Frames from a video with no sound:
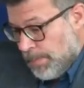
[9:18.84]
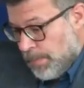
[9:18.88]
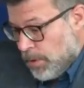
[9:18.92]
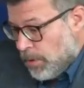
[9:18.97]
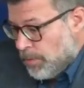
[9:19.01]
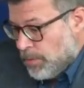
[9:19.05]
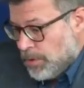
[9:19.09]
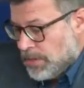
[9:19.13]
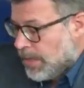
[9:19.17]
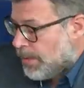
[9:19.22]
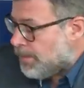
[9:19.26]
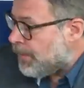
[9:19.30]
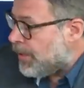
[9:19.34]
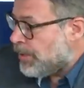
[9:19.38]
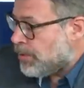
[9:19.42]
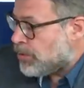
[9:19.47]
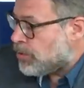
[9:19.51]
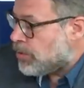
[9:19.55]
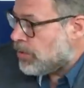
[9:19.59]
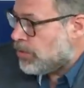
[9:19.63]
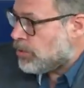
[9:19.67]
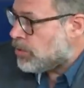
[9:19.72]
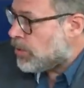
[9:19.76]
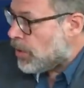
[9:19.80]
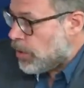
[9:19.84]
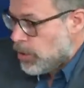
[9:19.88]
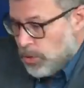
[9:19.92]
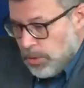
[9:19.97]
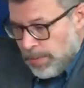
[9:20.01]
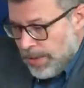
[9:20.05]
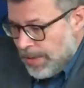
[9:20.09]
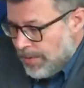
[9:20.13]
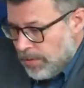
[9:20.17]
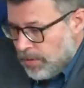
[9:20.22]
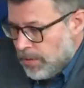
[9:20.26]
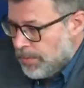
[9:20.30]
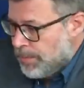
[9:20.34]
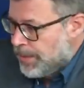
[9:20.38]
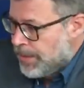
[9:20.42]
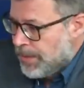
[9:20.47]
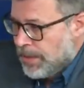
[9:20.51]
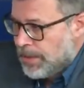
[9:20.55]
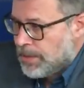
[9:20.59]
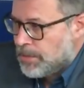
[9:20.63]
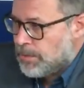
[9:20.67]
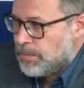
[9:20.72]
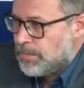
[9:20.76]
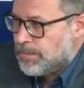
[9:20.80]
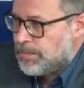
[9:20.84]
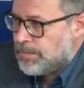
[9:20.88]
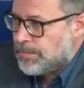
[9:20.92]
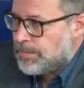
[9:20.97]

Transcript: pongo, vuestras manos, ¿eh? O sea, yo voy a hacer lo que me digáis. Yo